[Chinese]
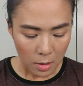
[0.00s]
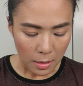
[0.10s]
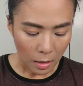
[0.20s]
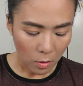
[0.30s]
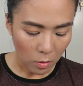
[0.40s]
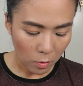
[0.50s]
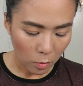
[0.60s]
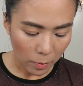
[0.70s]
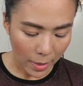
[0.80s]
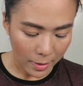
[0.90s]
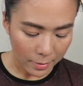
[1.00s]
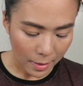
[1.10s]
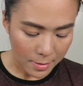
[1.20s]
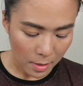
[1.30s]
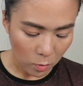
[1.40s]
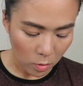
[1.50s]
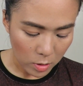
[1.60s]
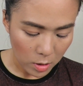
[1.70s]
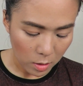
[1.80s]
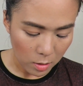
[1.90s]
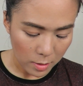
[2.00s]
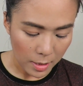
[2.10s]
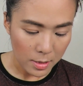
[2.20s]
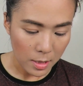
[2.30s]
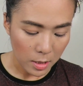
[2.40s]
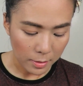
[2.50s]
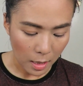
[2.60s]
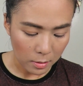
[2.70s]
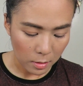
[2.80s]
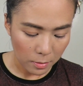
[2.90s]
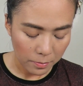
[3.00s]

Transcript: 然后我把它打在我整个眼睑上，打个底。